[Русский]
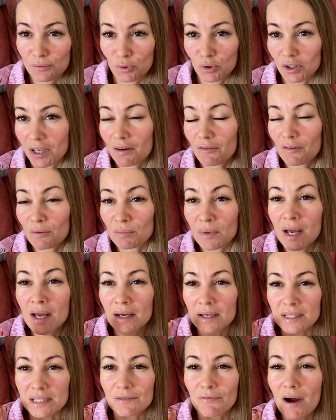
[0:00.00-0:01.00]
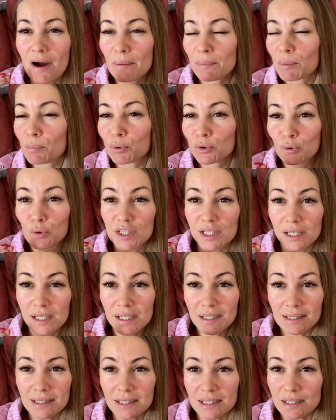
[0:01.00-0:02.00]
Вот я вам с вами буду
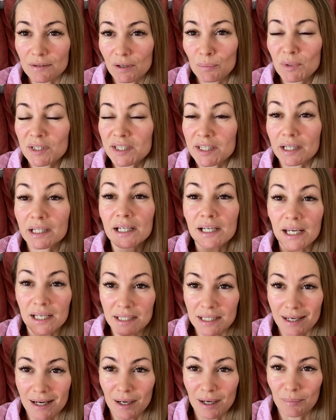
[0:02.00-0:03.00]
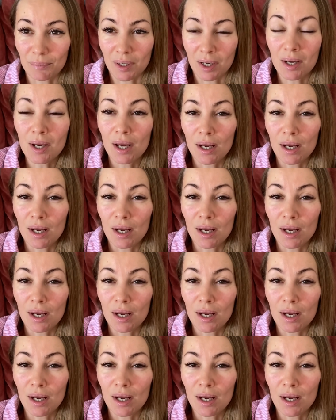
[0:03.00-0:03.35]
делиться своими секретиками.